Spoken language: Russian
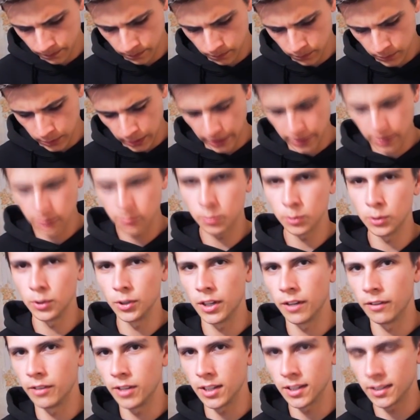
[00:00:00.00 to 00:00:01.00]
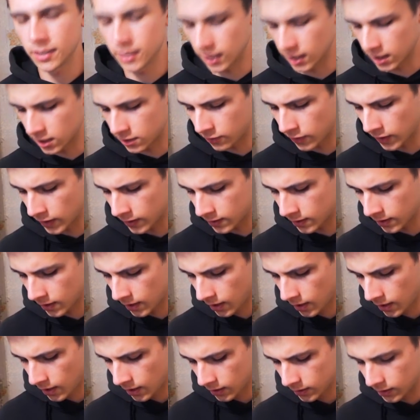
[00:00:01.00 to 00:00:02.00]
я не буду говорить, как звать
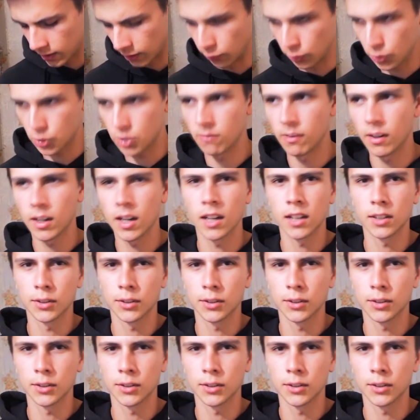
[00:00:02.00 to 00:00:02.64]
того чувака,